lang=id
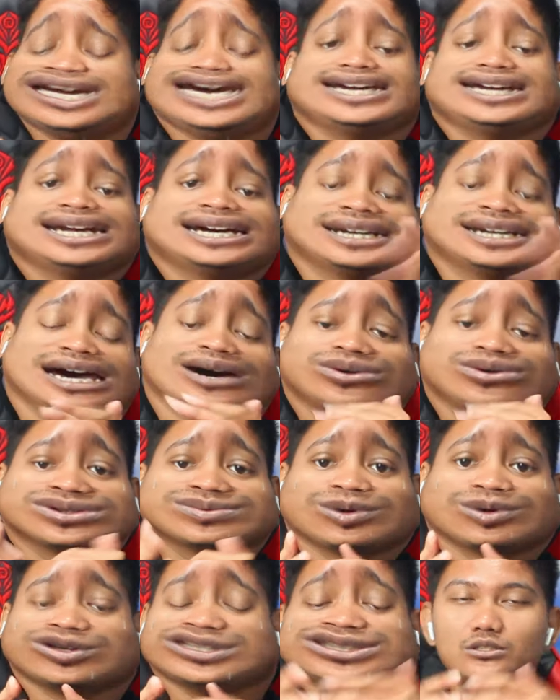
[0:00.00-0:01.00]
Thailand, Laos,
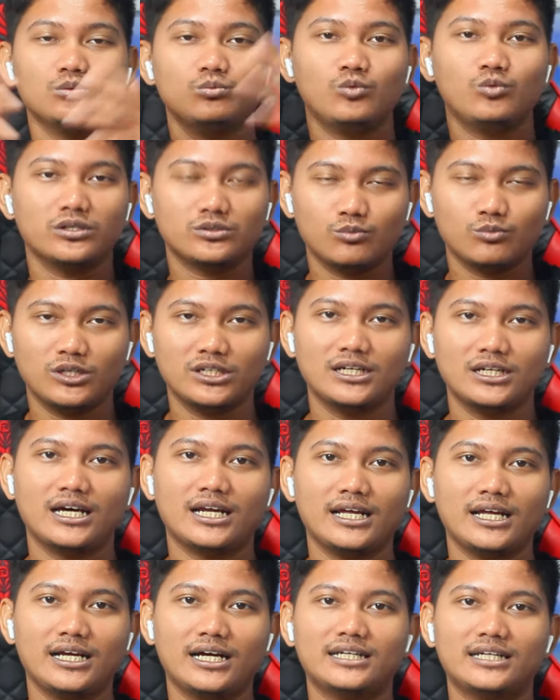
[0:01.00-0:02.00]
pokoknya semua semua
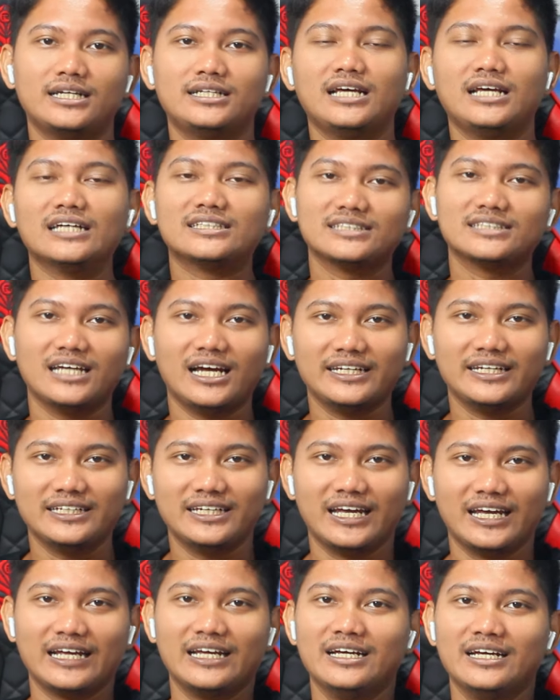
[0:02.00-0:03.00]
negara yang ada di Asia ini,
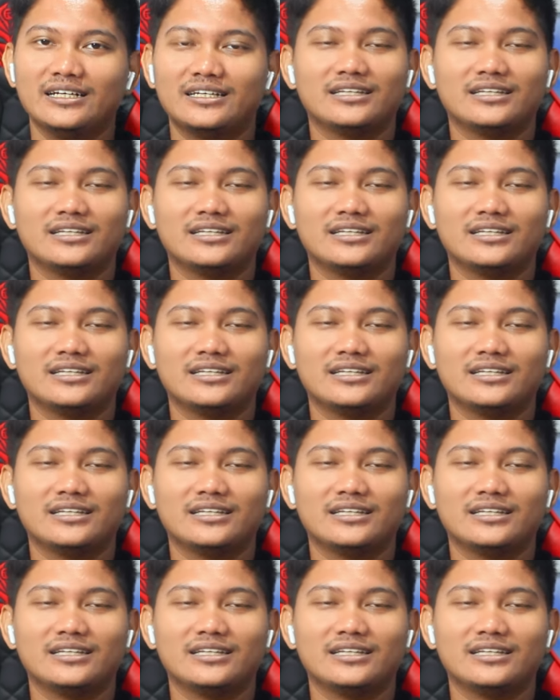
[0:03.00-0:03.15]
geng.